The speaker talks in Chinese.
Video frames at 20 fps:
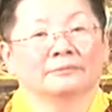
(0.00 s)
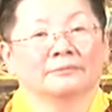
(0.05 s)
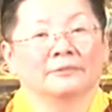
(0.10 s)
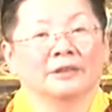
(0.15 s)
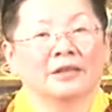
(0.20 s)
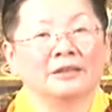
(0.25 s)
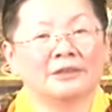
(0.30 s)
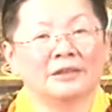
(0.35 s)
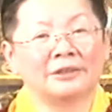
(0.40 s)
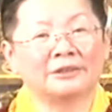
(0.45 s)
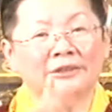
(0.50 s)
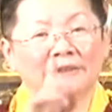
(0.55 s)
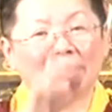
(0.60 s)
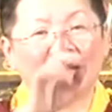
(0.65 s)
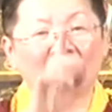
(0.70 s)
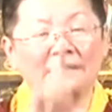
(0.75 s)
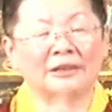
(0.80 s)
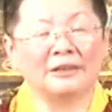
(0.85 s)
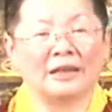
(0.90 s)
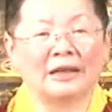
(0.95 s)
人家
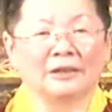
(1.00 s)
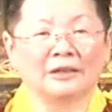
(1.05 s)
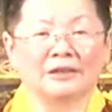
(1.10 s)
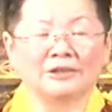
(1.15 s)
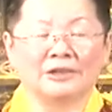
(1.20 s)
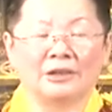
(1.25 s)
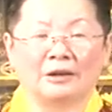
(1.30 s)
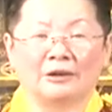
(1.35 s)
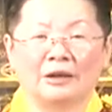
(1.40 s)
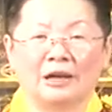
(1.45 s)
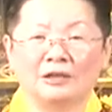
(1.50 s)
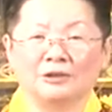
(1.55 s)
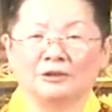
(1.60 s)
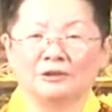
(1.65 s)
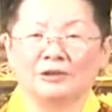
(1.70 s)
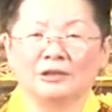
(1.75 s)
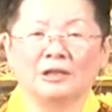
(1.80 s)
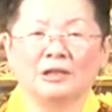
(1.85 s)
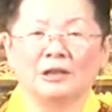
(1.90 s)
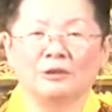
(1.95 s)
家里养个小孩就
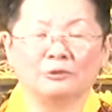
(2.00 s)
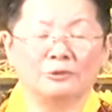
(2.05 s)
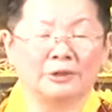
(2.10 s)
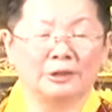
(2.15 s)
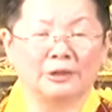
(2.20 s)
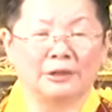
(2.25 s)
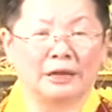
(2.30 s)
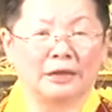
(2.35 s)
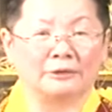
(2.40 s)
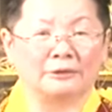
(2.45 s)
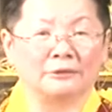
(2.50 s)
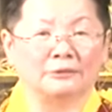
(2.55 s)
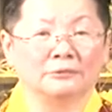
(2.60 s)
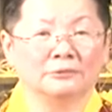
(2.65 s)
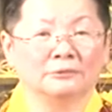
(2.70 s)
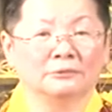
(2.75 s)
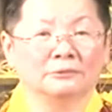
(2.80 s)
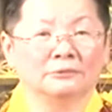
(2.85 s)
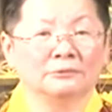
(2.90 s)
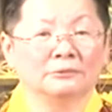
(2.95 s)
已经很困难了，
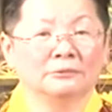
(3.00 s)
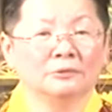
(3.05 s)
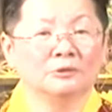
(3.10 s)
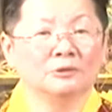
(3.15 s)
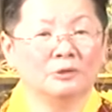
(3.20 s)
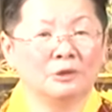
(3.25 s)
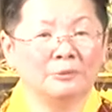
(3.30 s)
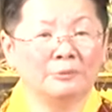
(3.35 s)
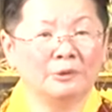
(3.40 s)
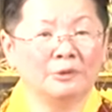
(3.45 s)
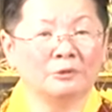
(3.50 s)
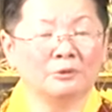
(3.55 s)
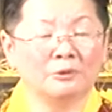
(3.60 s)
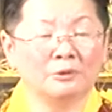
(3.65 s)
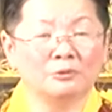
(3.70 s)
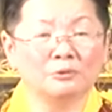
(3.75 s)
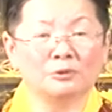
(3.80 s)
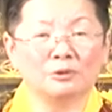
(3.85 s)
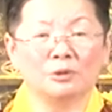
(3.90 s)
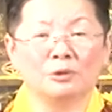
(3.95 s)
如果没有
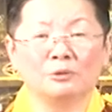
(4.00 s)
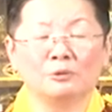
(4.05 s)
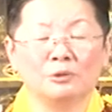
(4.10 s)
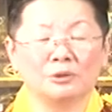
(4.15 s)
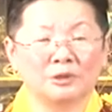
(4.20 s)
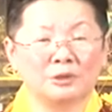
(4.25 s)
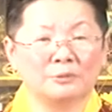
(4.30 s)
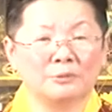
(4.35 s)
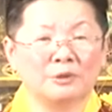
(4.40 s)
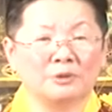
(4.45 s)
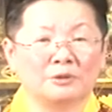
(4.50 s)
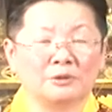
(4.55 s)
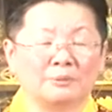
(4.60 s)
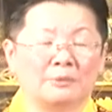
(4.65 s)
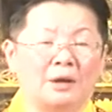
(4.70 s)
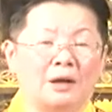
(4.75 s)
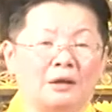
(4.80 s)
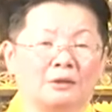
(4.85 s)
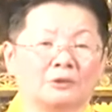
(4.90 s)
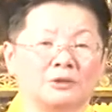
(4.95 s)
工作或是没有什
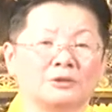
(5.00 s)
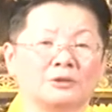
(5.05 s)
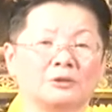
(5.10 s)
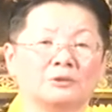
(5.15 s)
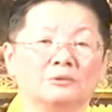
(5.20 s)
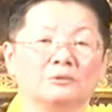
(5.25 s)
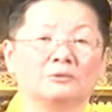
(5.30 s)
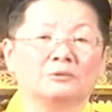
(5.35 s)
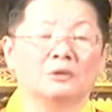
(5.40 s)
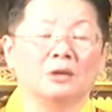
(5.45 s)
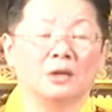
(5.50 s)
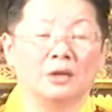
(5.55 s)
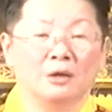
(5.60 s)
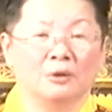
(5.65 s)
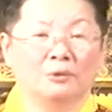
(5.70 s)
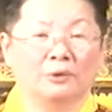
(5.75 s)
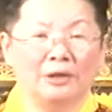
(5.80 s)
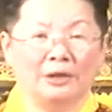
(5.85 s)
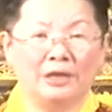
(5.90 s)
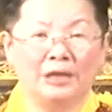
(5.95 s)
么好的收入，
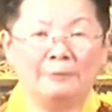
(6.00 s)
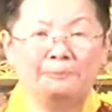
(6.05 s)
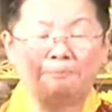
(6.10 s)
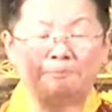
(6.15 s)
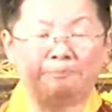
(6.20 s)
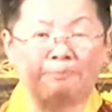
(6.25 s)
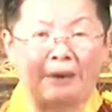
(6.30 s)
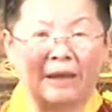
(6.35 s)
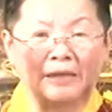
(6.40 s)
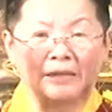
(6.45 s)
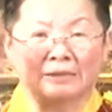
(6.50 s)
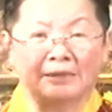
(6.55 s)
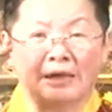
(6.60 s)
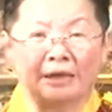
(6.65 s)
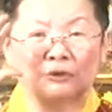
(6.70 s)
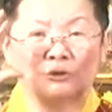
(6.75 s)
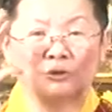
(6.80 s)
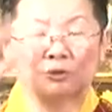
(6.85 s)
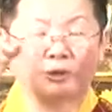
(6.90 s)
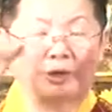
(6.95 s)
我一百
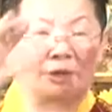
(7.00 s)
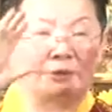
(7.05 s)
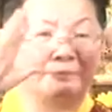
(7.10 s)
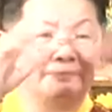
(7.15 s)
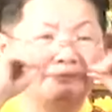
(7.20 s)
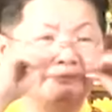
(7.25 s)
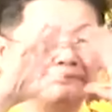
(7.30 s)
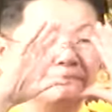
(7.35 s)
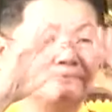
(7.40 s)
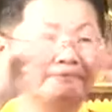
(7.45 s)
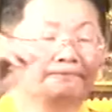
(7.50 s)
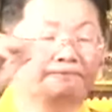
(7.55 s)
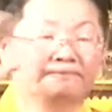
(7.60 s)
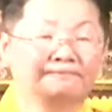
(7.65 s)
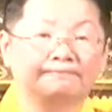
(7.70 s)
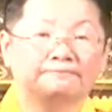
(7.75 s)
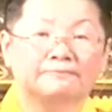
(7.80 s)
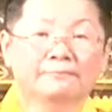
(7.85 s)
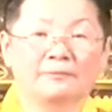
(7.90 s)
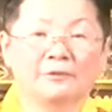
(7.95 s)
张嘴，
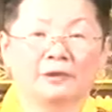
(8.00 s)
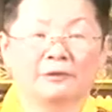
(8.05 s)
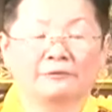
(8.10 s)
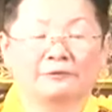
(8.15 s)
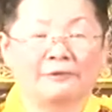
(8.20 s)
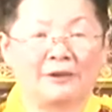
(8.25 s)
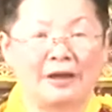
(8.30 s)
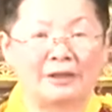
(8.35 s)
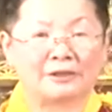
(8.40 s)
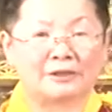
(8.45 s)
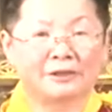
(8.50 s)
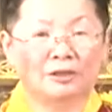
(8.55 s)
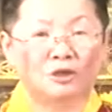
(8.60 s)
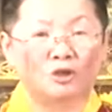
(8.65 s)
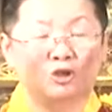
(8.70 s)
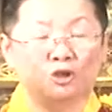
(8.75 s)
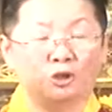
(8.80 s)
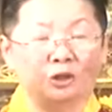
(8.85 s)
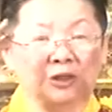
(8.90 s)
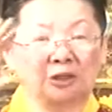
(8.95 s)
法
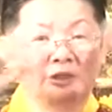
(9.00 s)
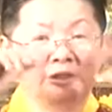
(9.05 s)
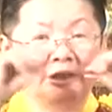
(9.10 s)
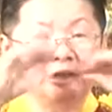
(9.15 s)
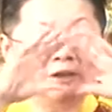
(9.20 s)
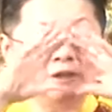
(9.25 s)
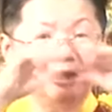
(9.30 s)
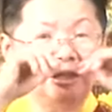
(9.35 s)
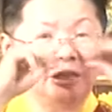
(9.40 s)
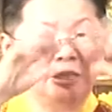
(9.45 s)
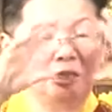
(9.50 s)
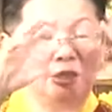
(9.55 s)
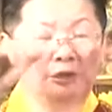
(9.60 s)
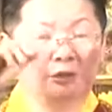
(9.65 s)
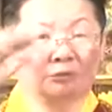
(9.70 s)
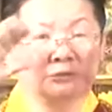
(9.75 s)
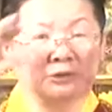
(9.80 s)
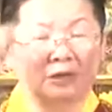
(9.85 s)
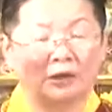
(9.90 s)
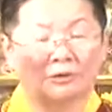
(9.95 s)
师、学生、义
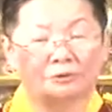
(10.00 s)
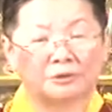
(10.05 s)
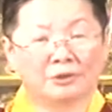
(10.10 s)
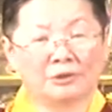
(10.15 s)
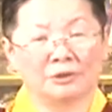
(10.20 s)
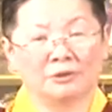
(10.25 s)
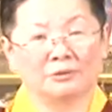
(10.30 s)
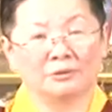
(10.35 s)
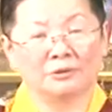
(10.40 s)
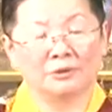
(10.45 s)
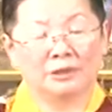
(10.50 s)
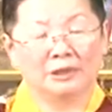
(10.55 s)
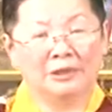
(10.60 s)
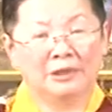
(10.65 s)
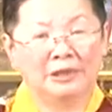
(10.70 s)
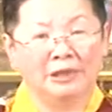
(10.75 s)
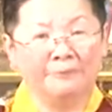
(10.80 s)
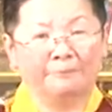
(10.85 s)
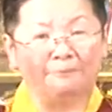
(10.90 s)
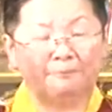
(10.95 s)
工、老师，
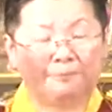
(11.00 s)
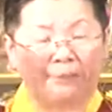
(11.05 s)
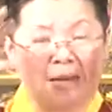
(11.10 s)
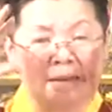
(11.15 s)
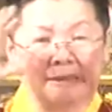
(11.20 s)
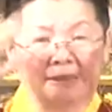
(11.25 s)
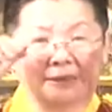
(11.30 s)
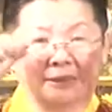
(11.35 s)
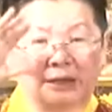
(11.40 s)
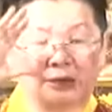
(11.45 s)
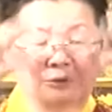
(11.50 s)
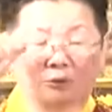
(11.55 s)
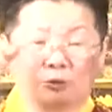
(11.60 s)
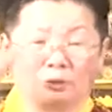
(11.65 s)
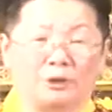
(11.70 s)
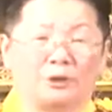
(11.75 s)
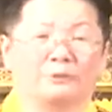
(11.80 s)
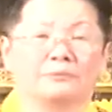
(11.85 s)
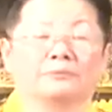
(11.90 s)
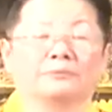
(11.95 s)
一百张
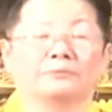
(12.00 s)
嘴，